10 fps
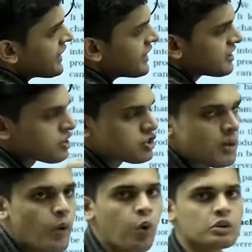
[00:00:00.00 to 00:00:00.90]
सिस्टम
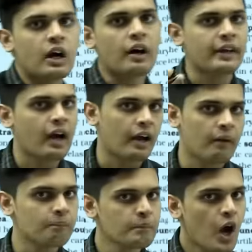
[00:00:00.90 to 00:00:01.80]
होता क्या है
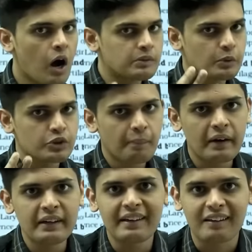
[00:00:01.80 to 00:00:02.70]
अब जब उसने पढ़
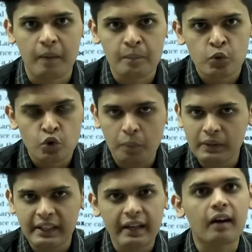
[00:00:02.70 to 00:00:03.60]
लिया ना तो पता
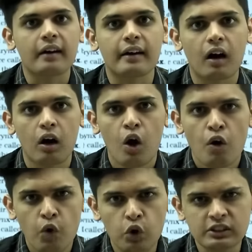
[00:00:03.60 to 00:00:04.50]
है क्या करेगा
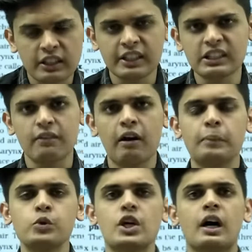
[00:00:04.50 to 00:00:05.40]
वो खुद से तीन सवाल
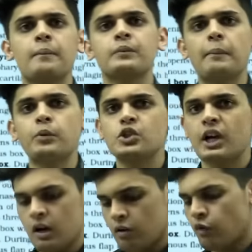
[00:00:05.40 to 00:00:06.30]
पूछेगा क्या पूछेगा
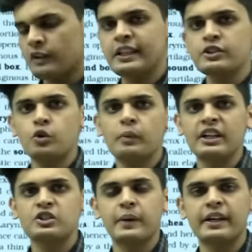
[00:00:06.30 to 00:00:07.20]
व्हाट इज ह्यूमन
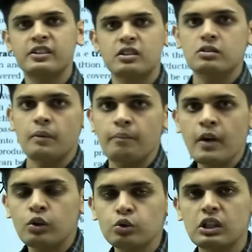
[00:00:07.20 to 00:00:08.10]
रेस्पिरेटरी सिस्टम
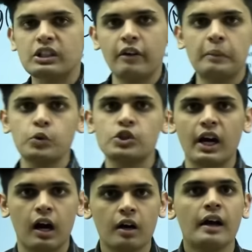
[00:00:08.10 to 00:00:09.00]
दूसरा सवाल पूछेगा
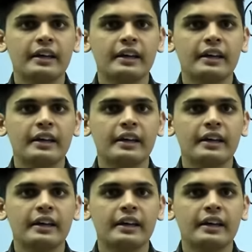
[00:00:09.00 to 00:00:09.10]
कि